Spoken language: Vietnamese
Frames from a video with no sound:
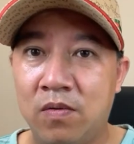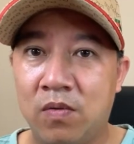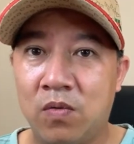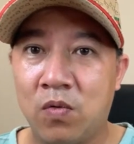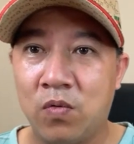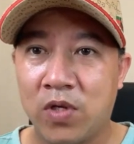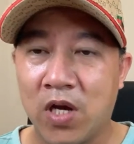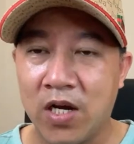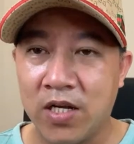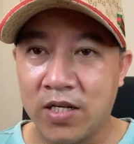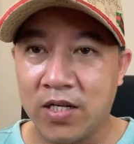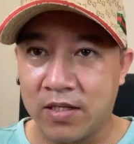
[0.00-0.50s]

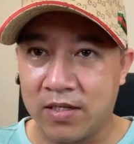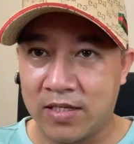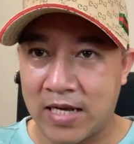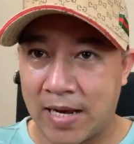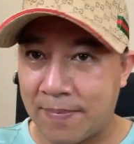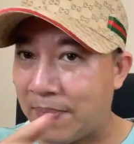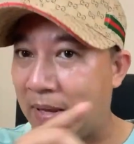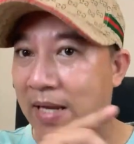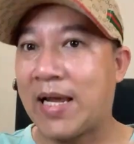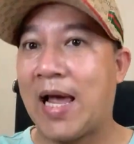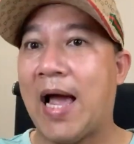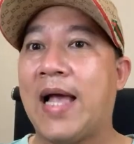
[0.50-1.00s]
Tôi chơi
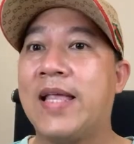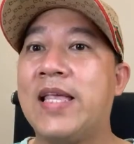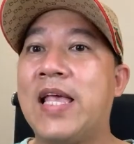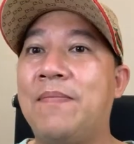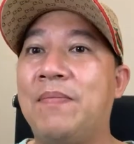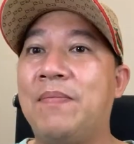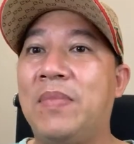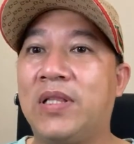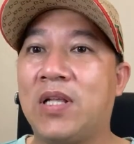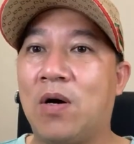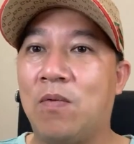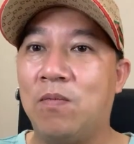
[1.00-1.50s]
sắp lá cài với
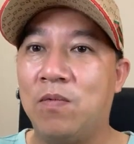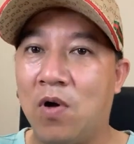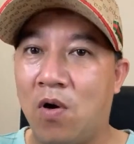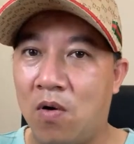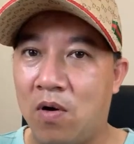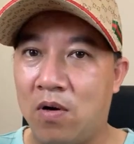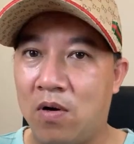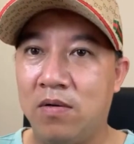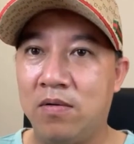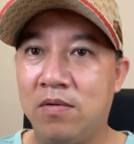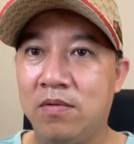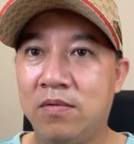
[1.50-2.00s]
em Minh Tùng
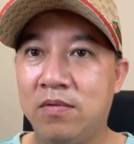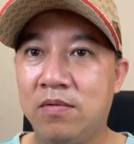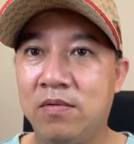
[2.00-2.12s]
luôn.